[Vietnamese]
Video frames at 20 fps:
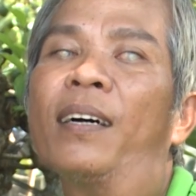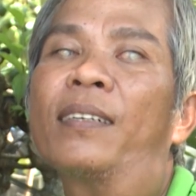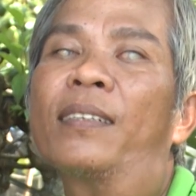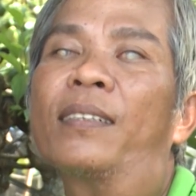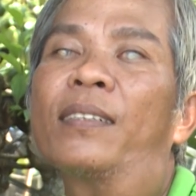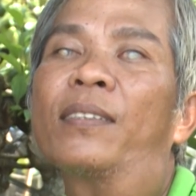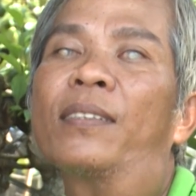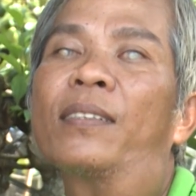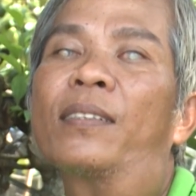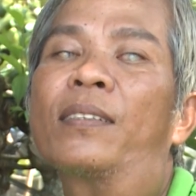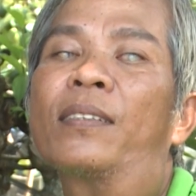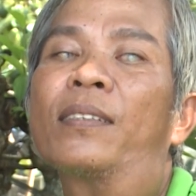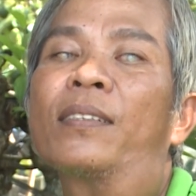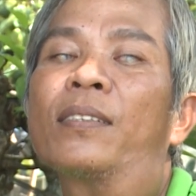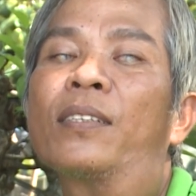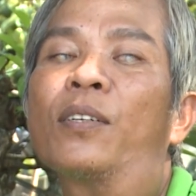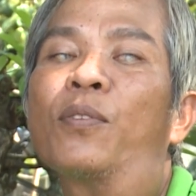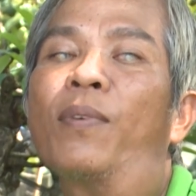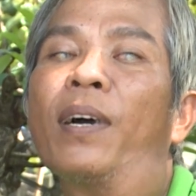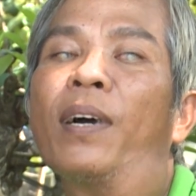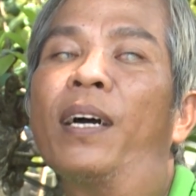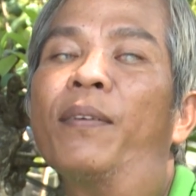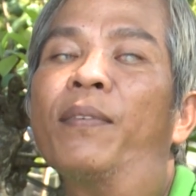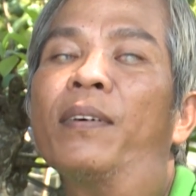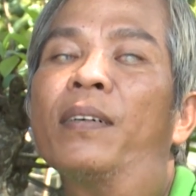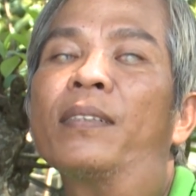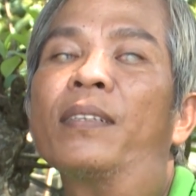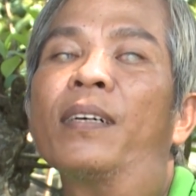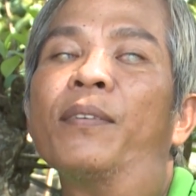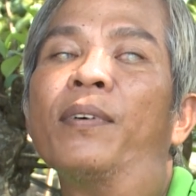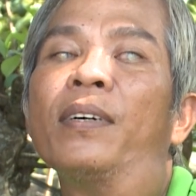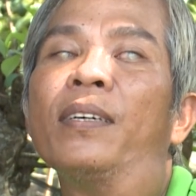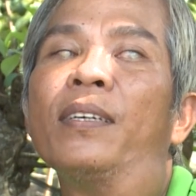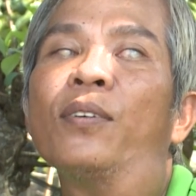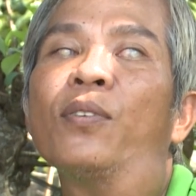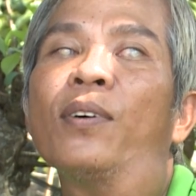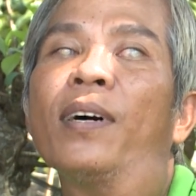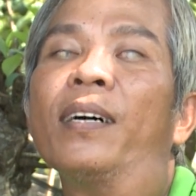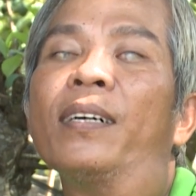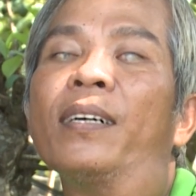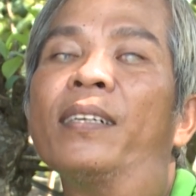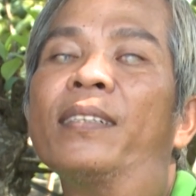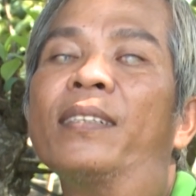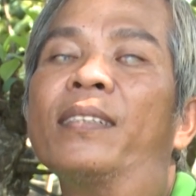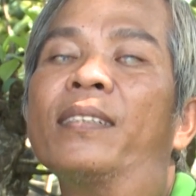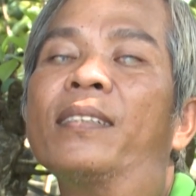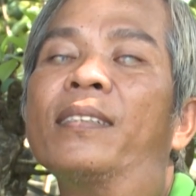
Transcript: rồi sức khỏe bà giờ bà yếu rồi